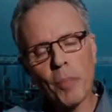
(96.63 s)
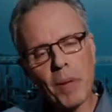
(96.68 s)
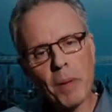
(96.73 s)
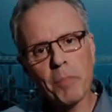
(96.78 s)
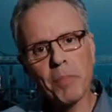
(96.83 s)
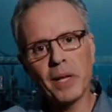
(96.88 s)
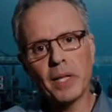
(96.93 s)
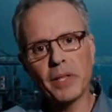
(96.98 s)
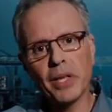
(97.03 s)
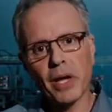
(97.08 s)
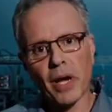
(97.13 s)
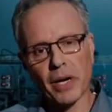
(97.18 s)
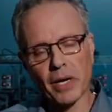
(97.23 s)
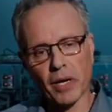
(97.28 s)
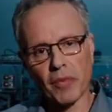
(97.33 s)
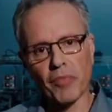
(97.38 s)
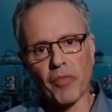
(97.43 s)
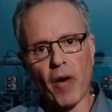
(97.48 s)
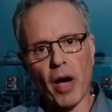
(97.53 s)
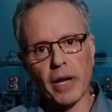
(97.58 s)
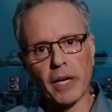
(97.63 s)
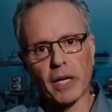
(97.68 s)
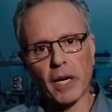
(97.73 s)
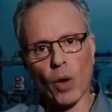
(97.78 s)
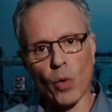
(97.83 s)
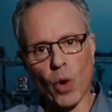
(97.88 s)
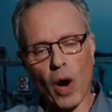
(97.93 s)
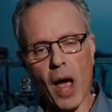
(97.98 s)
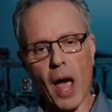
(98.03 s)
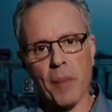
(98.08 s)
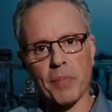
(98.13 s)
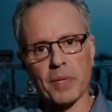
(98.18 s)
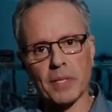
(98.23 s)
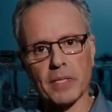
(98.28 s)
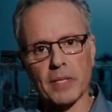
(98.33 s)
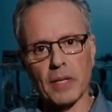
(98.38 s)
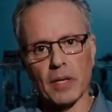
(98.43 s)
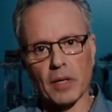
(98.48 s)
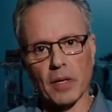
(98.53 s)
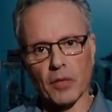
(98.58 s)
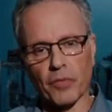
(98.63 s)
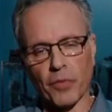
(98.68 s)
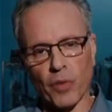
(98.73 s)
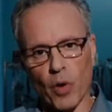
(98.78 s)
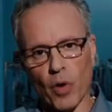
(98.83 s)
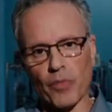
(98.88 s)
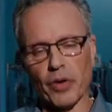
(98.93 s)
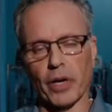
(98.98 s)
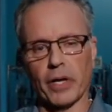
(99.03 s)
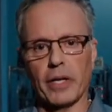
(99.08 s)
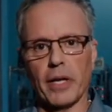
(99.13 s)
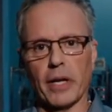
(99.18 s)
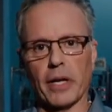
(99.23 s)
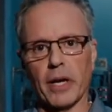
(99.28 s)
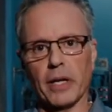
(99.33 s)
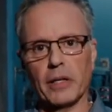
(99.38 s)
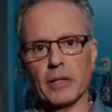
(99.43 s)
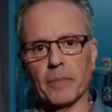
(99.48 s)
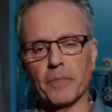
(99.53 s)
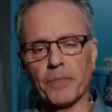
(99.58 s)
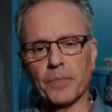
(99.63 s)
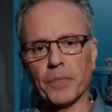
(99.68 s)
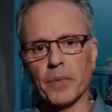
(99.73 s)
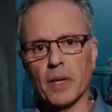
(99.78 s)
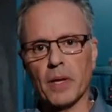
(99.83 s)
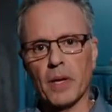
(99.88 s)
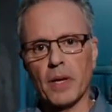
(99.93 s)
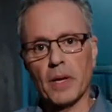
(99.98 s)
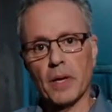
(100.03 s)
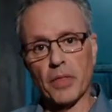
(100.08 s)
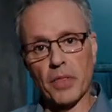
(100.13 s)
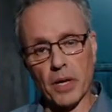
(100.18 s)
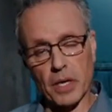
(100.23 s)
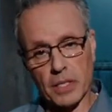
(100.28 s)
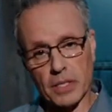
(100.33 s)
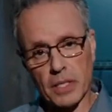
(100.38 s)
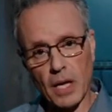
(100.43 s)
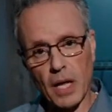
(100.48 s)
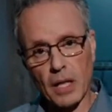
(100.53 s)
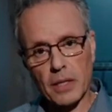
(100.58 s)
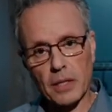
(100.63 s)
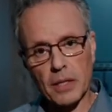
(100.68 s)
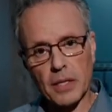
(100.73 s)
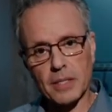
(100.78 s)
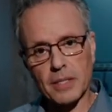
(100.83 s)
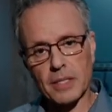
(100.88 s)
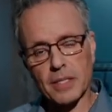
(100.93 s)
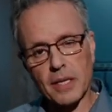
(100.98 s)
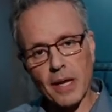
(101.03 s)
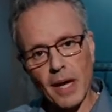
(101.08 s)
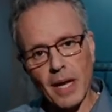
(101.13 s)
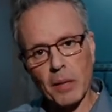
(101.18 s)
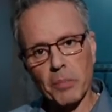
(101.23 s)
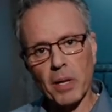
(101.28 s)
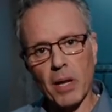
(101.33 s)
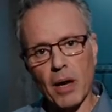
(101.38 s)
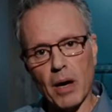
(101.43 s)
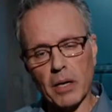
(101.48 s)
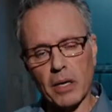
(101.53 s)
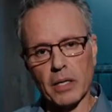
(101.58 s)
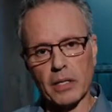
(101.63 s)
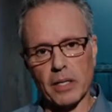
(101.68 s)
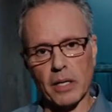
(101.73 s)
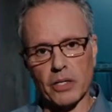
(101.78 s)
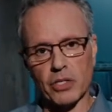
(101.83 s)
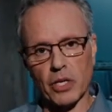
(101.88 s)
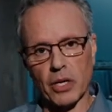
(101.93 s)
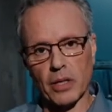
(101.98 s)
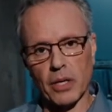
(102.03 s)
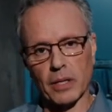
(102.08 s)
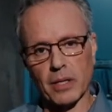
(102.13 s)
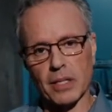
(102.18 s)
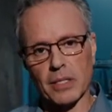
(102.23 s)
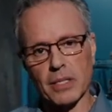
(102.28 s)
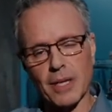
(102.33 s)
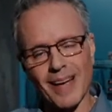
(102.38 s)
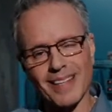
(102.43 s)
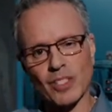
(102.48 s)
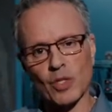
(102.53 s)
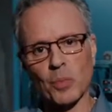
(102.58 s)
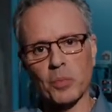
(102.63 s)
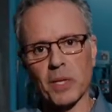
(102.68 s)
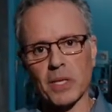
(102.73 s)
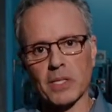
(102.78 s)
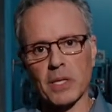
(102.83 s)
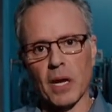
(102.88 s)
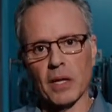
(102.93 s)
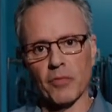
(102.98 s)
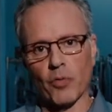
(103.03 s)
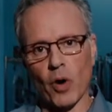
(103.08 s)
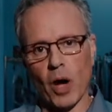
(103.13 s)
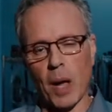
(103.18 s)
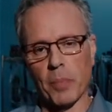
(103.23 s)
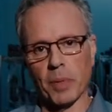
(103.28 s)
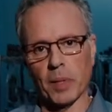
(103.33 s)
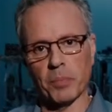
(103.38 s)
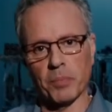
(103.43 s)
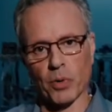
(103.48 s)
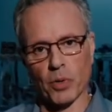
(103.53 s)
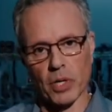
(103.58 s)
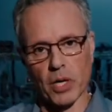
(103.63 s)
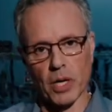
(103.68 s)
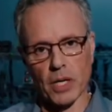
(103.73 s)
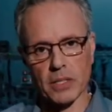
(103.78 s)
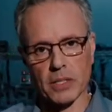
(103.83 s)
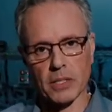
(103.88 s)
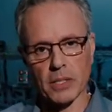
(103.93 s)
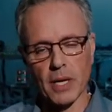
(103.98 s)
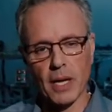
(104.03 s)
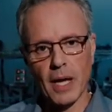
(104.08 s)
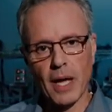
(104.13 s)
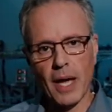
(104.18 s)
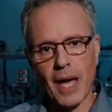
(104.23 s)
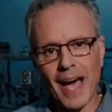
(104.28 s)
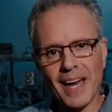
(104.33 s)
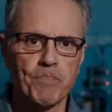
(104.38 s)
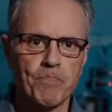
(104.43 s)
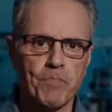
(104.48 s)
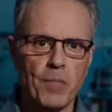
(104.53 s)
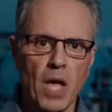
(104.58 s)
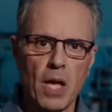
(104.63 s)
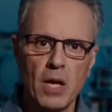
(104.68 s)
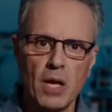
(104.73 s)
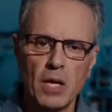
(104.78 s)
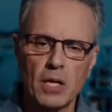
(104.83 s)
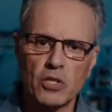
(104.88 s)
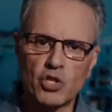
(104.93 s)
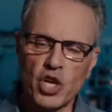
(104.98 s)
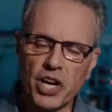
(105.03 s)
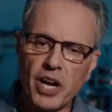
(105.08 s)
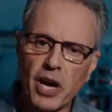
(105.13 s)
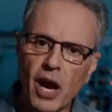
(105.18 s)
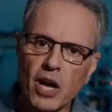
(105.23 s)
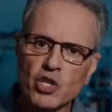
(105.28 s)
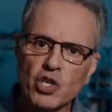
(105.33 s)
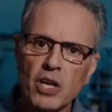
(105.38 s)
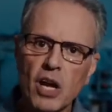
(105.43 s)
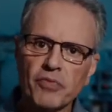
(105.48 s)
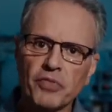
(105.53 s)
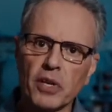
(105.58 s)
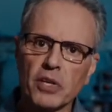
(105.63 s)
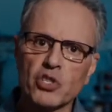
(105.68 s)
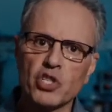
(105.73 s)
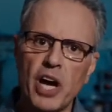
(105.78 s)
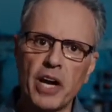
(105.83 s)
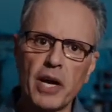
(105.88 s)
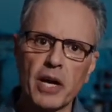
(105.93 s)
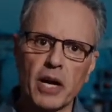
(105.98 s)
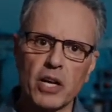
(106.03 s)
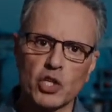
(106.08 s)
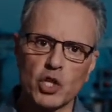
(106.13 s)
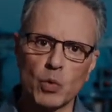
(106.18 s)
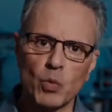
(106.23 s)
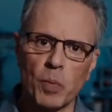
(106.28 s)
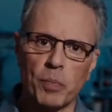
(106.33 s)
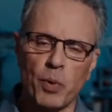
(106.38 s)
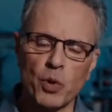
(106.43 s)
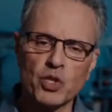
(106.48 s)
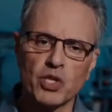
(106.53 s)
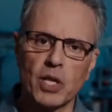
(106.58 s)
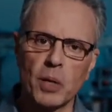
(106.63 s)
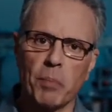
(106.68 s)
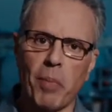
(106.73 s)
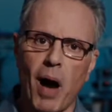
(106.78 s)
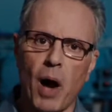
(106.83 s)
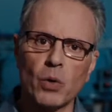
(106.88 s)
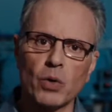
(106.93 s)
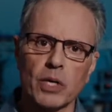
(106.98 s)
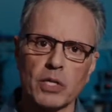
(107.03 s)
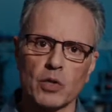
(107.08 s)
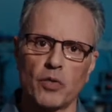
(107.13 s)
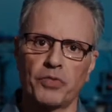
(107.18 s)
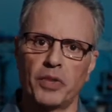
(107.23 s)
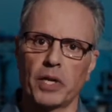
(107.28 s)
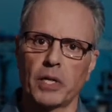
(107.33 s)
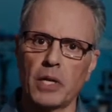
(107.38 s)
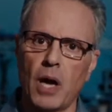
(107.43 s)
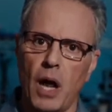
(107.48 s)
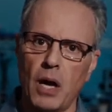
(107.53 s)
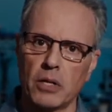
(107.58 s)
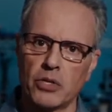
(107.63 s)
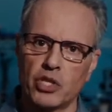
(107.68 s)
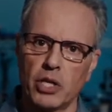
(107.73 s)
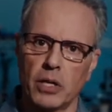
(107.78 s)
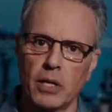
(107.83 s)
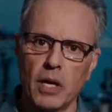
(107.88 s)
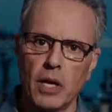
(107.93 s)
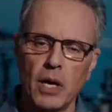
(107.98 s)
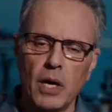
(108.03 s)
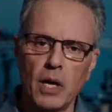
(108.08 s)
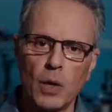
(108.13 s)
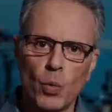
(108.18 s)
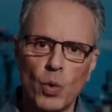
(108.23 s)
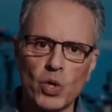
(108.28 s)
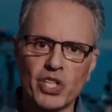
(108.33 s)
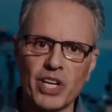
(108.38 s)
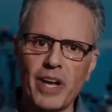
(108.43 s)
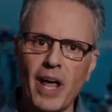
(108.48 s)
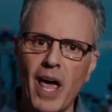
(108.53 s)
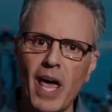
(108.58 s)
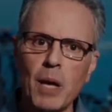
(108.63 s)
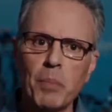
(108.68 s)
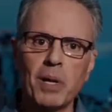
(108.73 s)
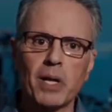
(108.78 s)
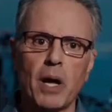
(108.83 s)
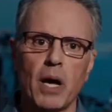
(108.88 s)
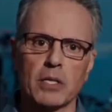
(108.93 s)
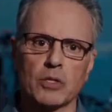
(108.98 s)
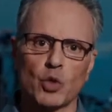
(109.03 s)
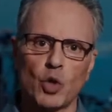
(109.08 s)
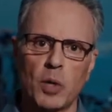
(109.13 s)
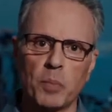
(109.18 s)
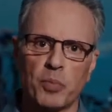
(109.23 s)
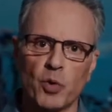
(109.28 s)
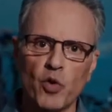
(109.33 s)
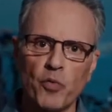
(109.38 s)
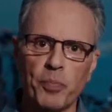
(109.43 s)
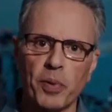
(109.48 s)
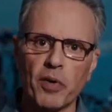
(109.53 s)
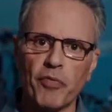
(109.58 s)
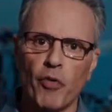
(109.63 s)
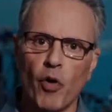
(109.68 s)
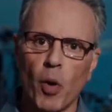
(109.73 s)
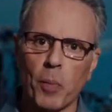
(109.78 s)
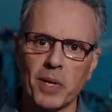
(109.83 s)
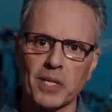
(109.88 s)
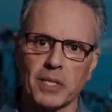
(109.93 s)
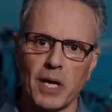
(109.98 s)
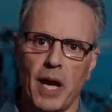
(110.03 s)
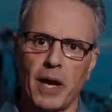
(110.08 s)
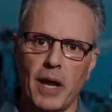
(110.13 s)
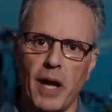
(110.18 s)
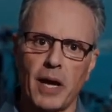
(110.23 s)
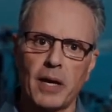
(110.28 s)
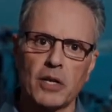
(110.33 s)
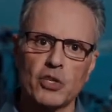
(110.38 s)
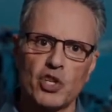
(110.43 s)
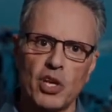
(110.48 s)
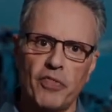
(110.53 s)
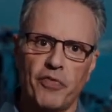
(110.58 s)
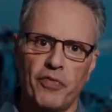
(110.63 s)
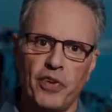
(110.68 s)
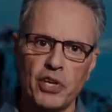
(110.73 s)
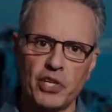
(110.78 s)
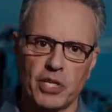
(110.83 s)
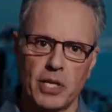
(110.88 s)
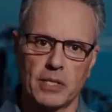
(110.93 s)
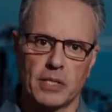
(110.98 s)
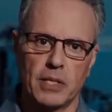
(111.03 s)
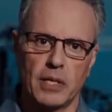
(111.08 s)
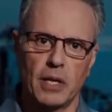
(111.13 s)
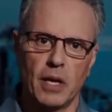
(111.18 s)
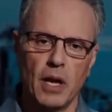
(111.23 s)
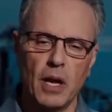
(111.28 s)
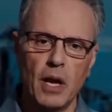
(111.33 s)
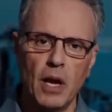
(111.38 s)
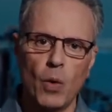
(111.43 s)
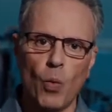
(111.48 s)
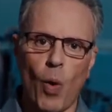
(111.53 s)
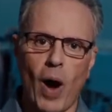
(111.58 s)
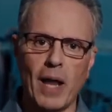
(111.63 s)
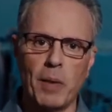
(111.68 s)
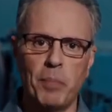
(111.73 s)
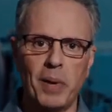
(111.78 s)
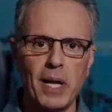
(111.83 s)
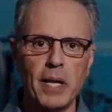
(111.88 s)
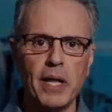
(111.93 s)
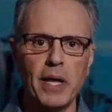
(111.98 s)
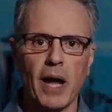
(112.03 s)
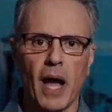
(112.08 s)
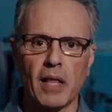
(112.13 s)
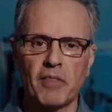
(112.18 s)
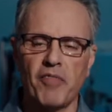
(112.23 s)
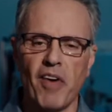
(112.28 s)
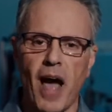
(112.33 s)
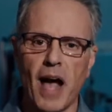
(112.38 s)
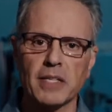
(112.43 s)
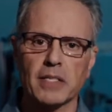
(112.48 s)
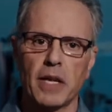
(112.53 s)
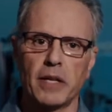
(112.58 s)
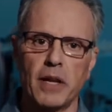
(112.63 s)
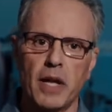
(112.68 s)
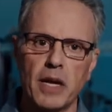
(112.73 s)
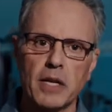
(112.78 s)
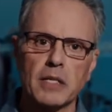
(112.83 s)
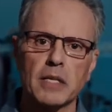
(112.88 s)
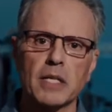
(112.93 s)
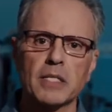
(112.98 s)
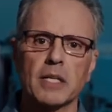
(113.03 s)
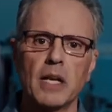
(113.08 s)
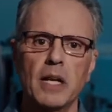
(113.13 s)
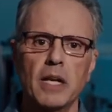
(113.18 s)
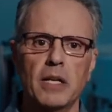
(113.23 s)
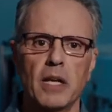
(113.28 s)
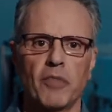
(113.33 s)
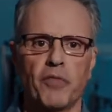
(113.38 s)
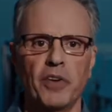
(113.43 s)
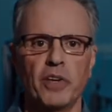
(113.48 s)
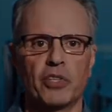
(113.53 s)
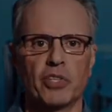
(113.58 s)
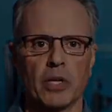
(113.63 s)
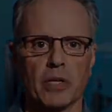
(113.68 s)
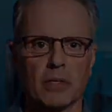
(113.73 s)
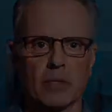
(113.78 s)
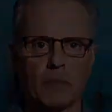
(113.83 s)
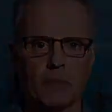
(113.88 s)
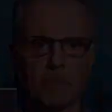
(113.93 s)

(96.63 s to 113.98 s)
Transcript: Los AirTags son como etiquetas que se pegan a objetos que uno no quiera perder y que uno los pueda localizar usando su propio celular. Es más, uno puede usar la red, toda la red de usuarios de iPhones se prestaría, ayudaría para que uno, para ubicar los objetos que uno tiene ya con un AirTag pegado. ¿Usted qué